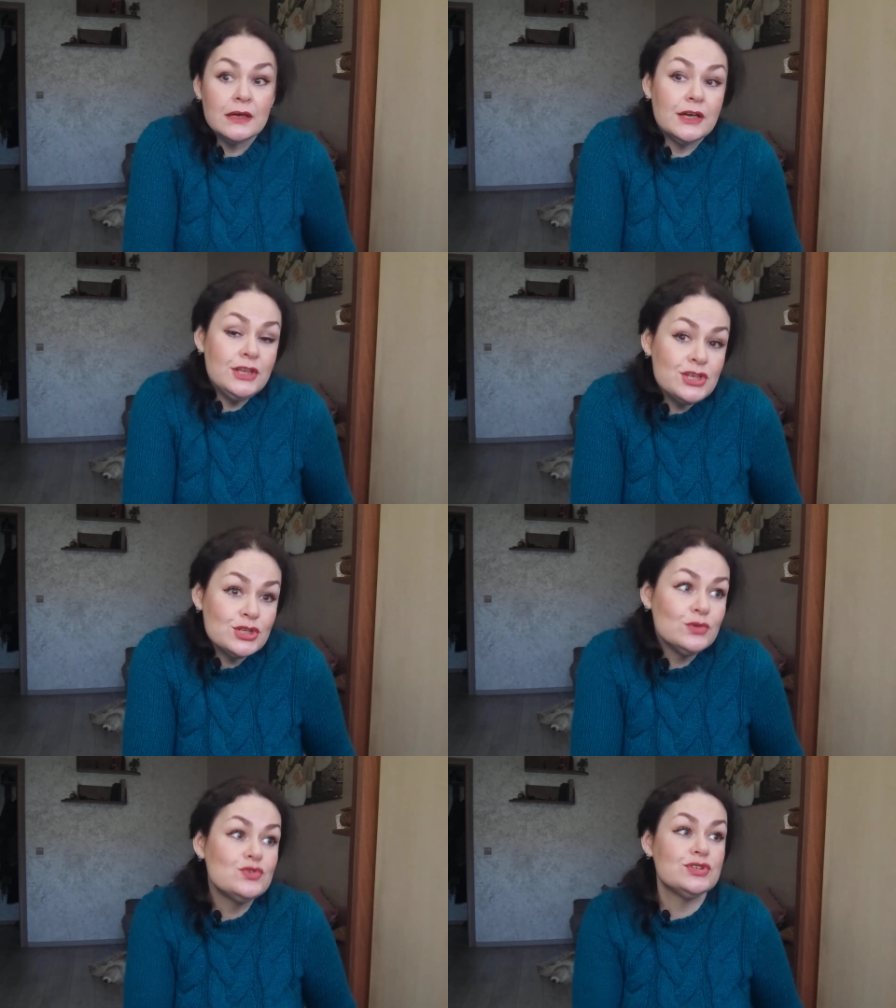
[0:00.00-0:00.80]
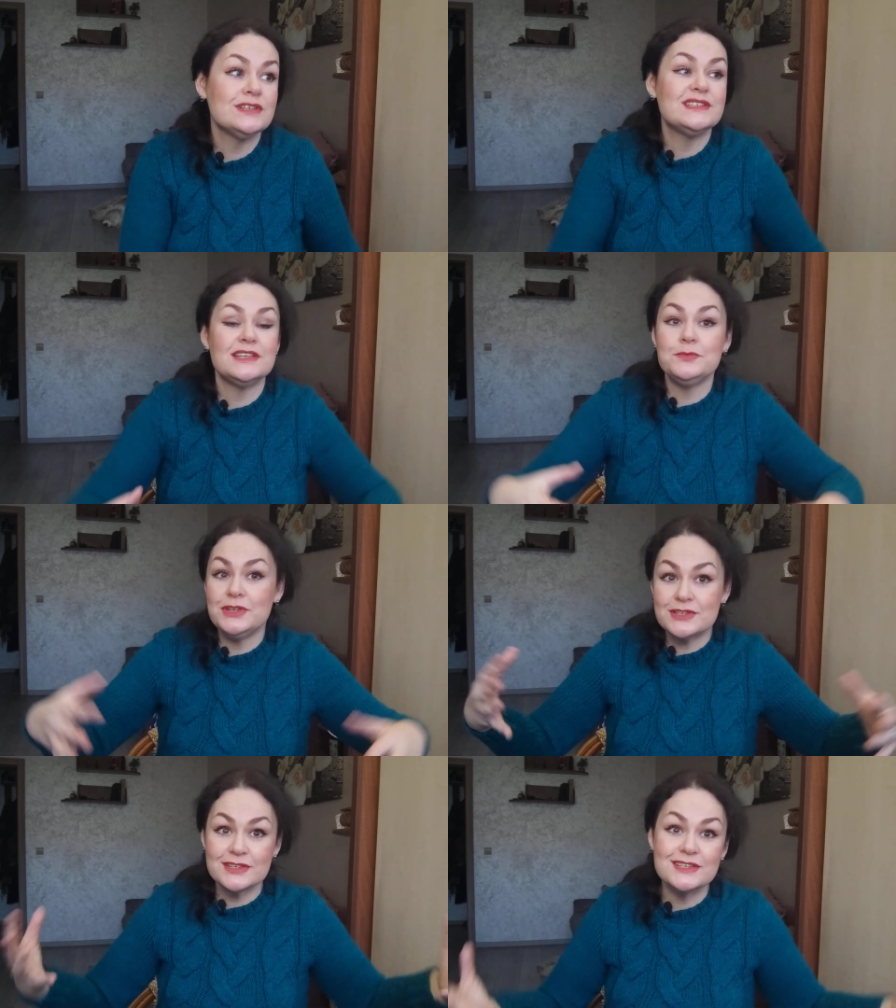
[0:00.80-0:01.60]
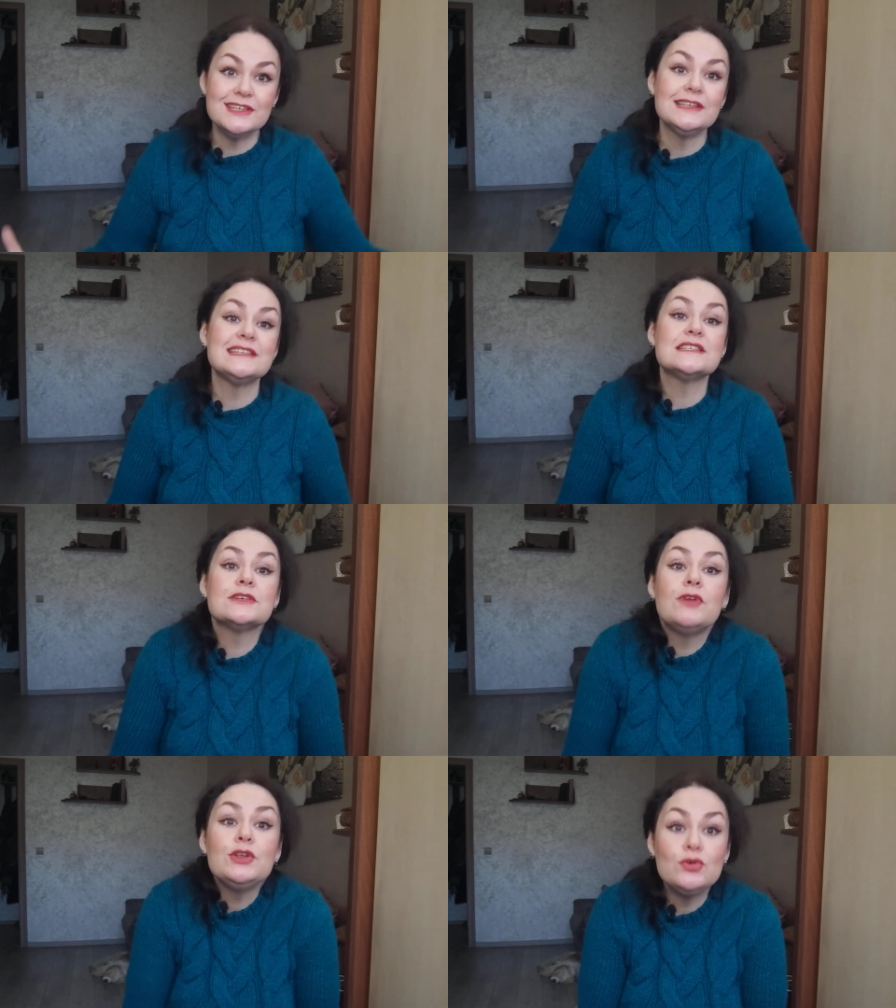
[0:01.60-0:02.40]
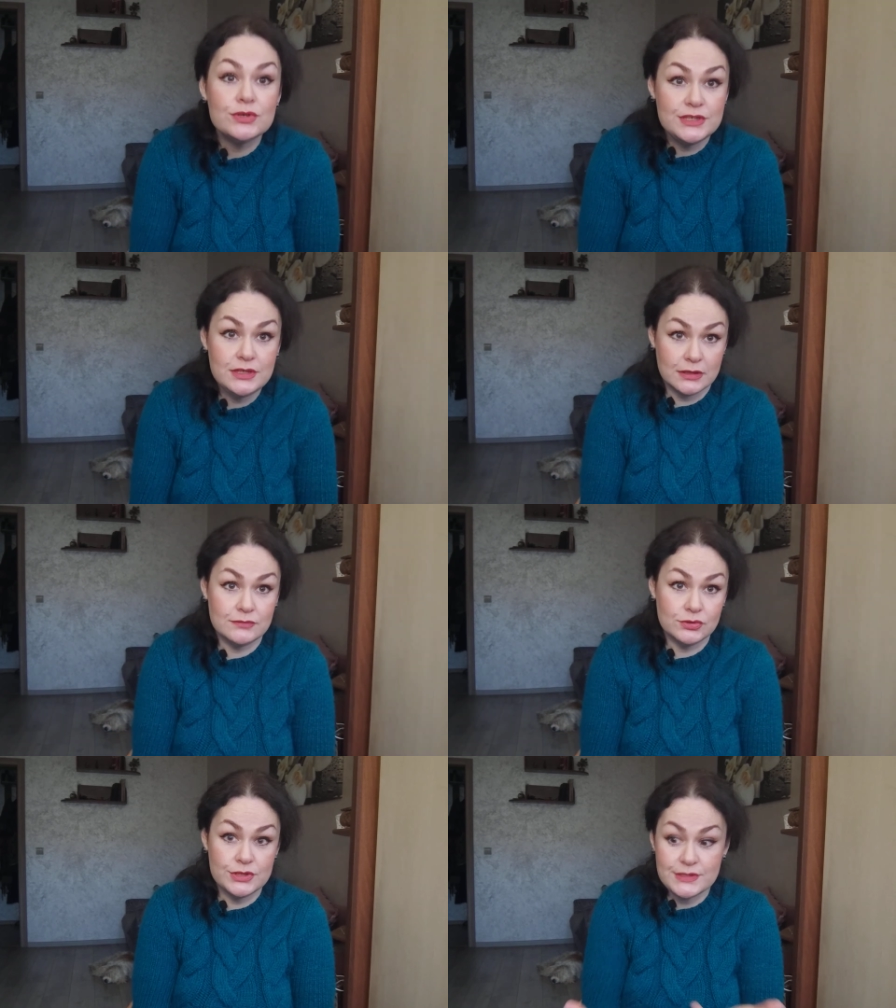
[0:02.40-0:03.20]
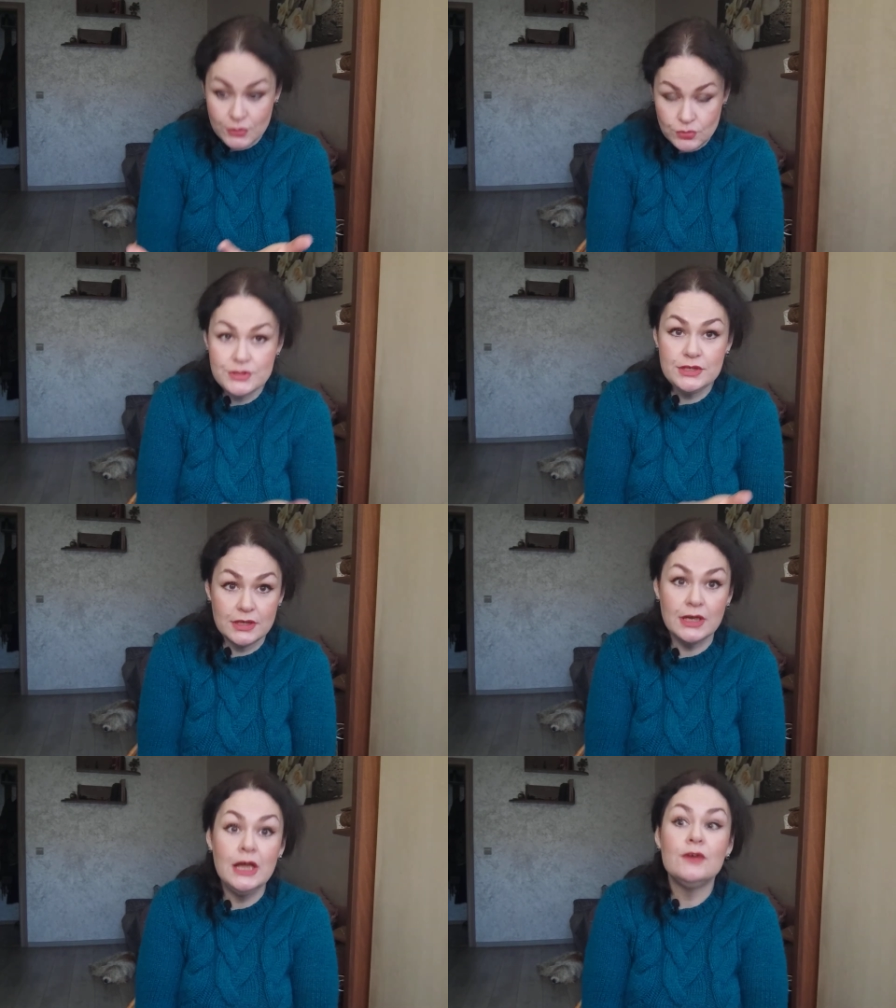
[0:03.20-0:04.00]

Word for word: Конечно, нужно стремиться делать свое дело, вот свое дело,